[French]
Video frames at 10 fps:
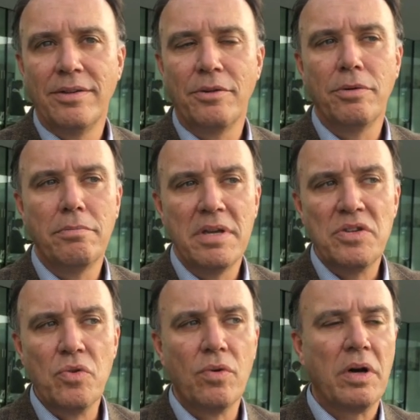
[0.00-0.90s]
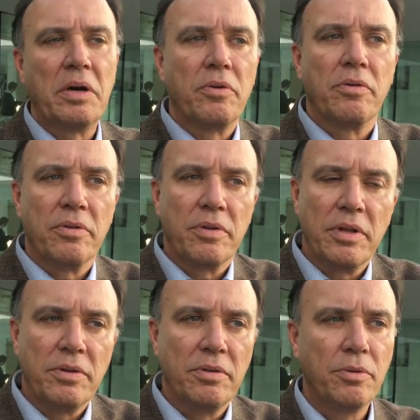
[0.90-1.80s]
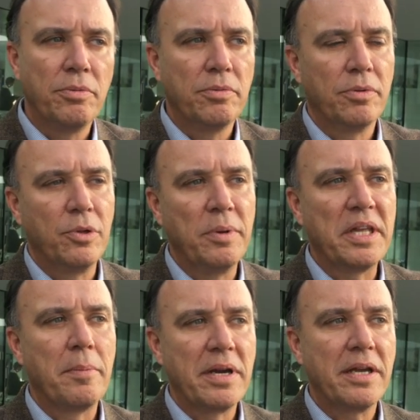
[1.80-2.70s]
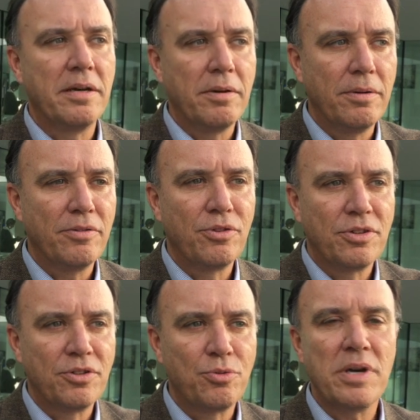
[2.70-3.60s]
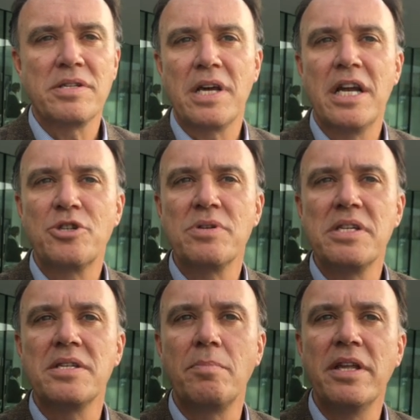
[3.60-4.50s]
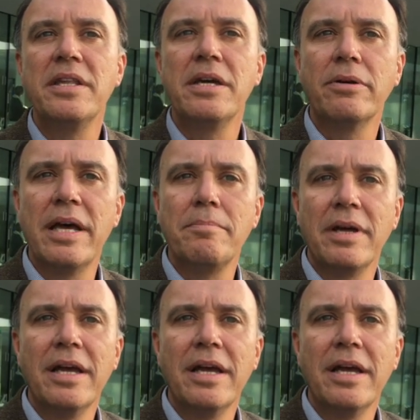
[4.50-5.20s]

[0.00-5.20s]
C'est une maison, hein, mettra pas qu'elle euh, elle a choisi de s'appeler Nicodème.